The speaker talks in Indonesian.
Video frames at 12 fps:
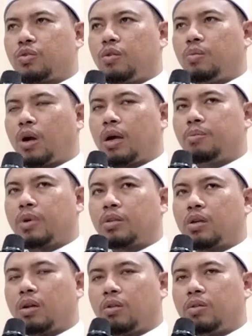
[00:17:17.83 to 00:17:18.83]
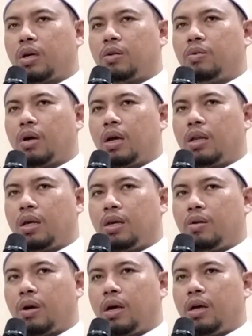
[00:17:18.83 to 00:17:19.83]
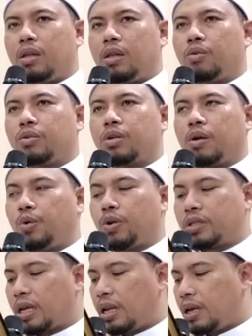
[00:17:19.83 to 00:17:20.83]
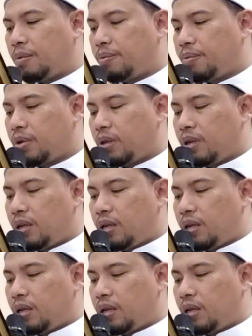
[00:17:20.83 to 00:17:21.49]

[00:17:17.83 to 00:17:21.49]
Rasul Muhammad sallallahu alaihi wa alihi wasallam